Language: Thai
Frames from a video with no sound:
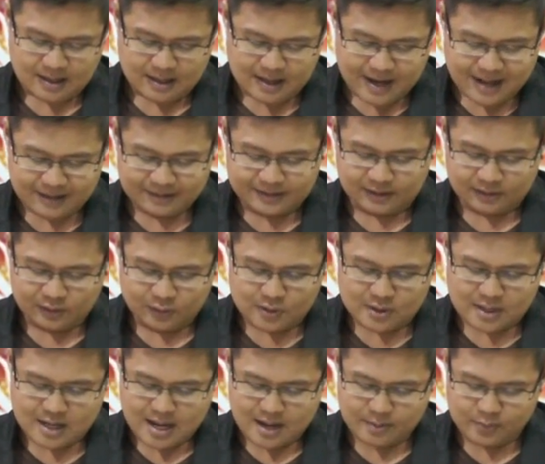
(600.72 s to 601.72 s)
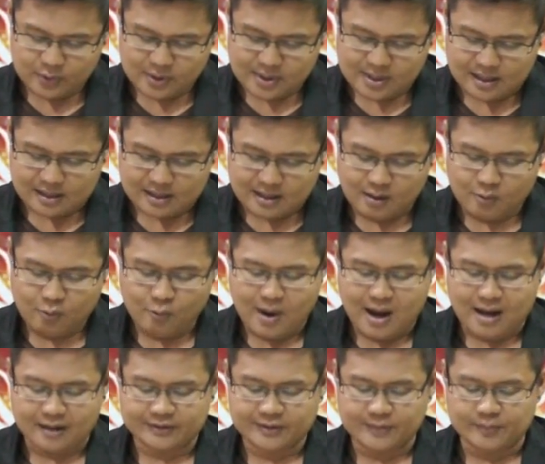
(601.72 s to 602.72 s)
ราศีตุลนะฮะผู้เกิดระห
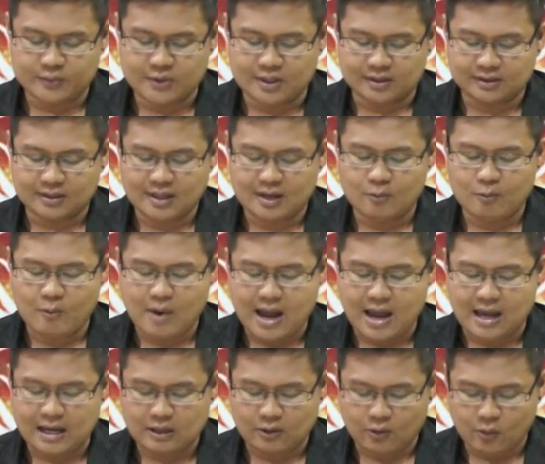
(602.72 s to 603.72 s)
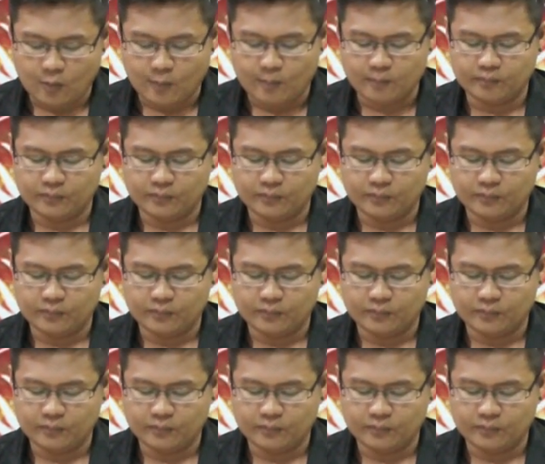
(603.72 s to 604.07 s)
ว่าง 17 ธันวาคม